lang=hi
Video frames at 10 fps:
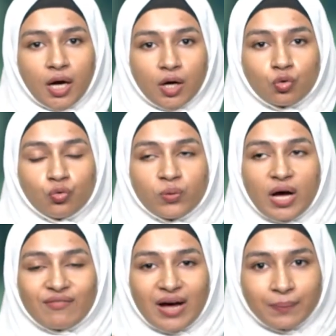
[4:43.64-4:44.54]
हकूम
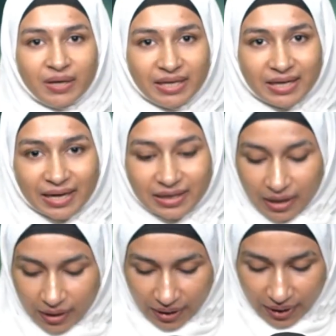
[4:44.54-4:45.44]
आवाम का ये
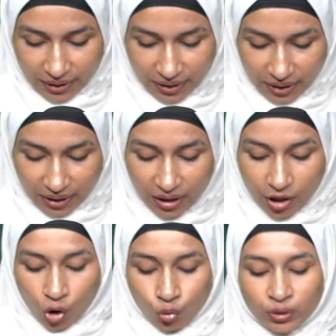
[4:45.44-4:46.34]
कहना है कि
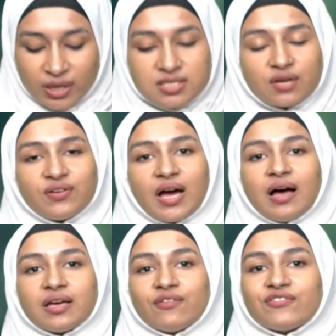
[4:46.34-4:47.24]
उन्हें सिर्फ
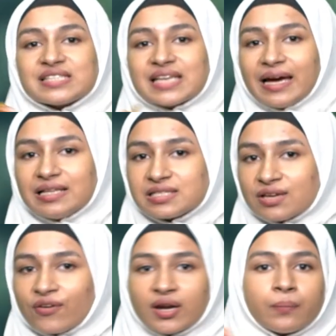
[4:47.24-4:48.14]
यहाँ के वसाइल
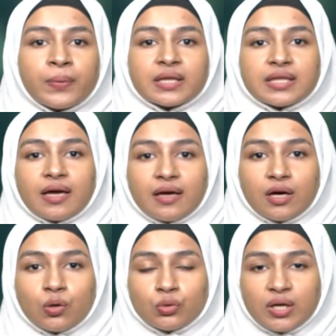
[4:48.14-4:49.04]
से फ़र्क पड़ता
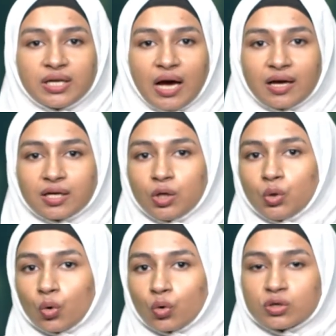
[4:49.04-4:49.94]
है उन्हें यहाँ के
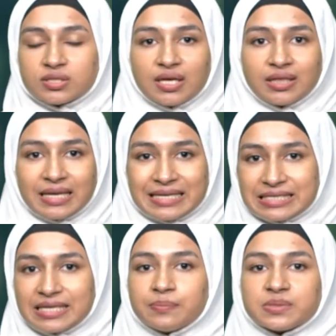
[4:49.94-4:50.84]
लोगों से
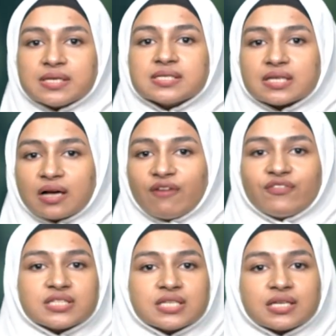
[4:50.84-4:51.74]
तहजीब से
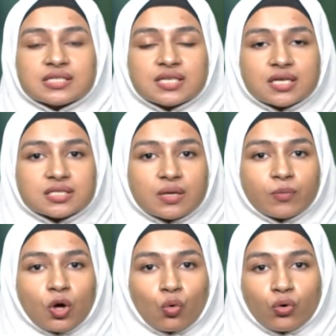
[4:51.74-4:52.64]
सकाफत से किसी
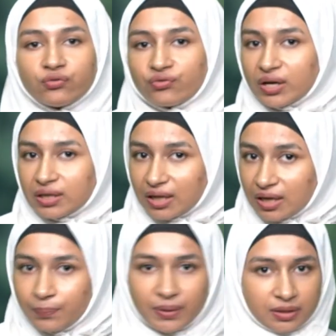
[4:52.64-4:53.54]
किस्म का कोई फ़र्क
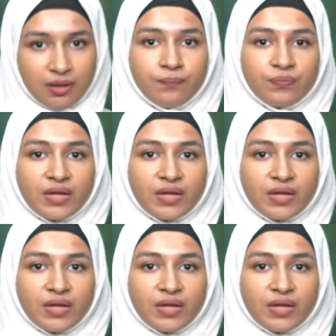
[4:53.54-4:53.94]
नहीं पड़ता